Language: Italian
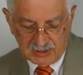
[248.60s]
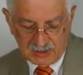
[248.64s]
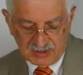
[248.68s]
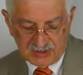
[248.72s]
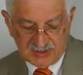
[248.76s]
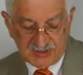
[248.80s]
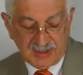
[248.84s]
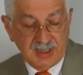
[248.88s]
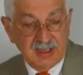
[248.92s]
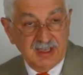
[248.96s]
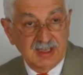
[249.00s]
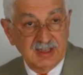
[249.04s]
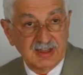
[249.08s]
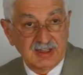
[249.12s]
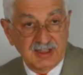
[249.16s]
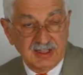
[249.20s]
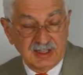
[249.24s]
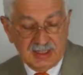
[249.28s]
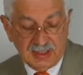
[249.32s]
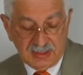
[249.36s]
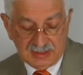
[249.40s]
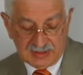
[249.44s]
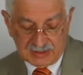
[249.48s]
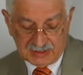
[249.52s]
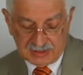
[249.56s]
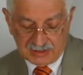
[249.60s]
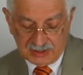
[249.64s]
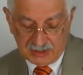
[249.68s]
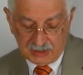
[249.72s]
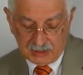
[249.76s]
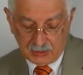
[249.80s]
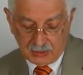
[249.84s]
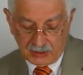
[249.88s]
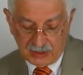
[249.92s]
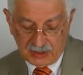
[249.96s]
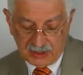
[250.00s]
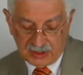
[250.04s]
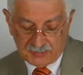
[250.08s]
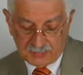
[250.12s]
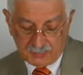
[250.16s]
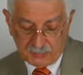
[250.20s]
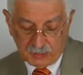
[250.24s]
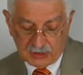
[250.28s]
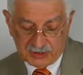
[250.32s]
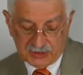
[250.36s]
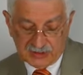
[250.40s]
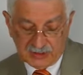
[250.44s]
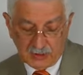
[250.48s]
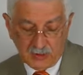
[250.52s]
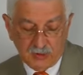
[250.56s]
Se ritenete che le cose
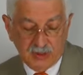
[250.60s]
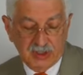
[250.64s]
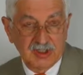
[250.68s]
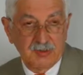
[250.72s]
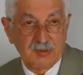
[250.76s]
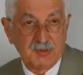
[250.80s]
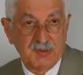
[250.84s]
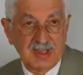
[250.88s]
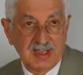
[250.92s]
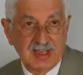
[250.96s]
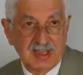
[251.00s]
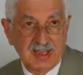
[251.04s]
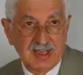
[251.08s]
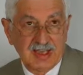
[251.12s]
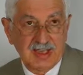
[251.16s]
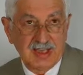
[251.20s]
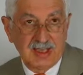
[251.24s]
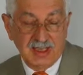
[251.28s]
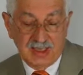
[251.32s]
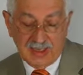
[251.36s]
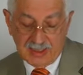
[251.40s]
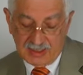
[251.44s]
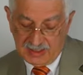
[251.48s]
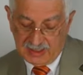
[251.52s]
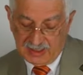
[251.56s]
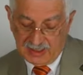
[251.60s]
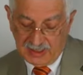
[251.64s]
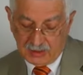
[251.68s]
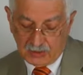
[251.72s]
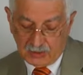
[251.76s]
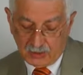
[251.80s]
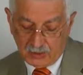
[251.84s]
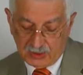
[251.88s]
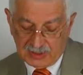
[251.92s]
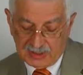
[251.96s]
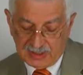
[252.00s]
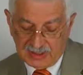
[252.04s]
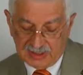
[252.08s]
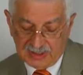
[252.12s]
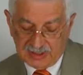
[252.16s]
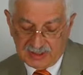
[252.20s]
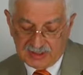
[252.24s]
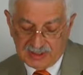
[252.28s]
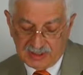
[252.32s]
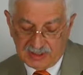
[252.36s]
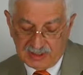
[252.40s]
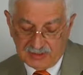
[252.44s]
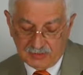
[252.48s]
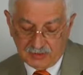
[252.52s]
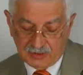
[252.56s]
possano cambiare,
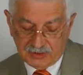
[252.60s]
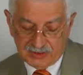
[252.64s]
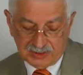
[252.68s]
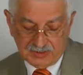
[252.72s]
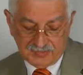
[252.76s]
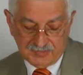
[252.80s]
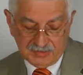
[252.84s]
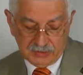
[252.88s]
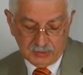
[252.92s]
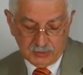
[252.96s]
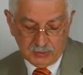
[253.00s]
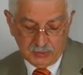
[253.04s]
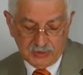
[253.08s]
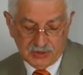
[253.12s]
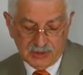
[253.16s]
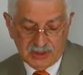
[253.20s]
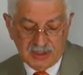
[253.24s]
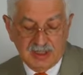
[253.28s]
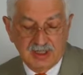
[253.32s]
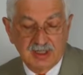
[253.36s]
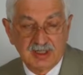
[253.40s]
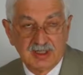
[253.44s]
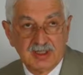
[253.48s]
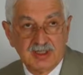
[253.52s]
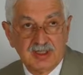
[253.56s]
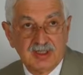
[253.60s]
accordateci la vostra fiducia.